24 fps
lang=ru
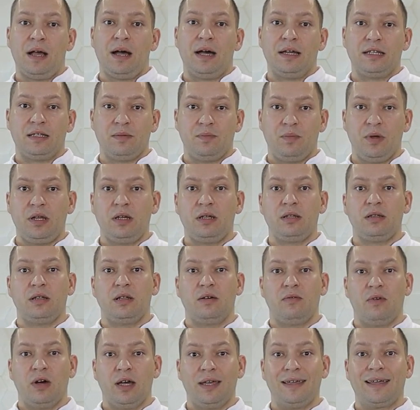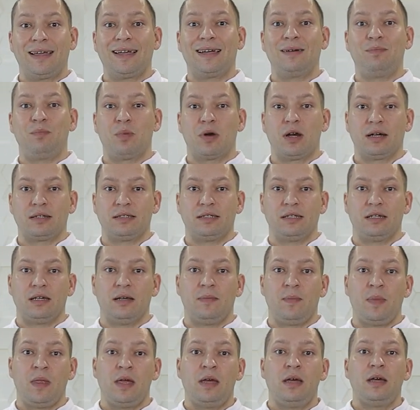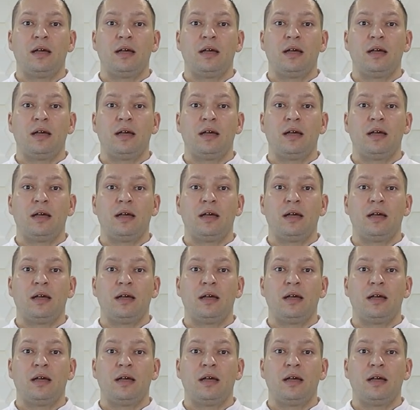А теперь давай к практике.